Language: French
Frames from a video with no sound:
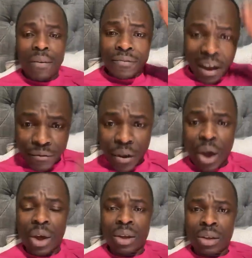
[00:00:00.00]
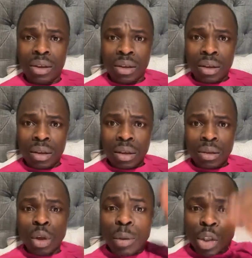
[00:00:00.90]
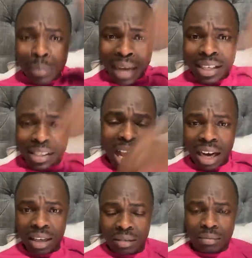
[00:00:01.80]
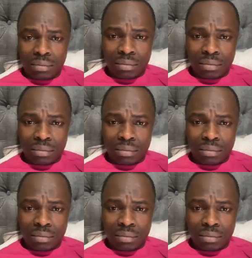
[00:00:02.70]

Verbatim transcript: en faveur de M. Macky Sall.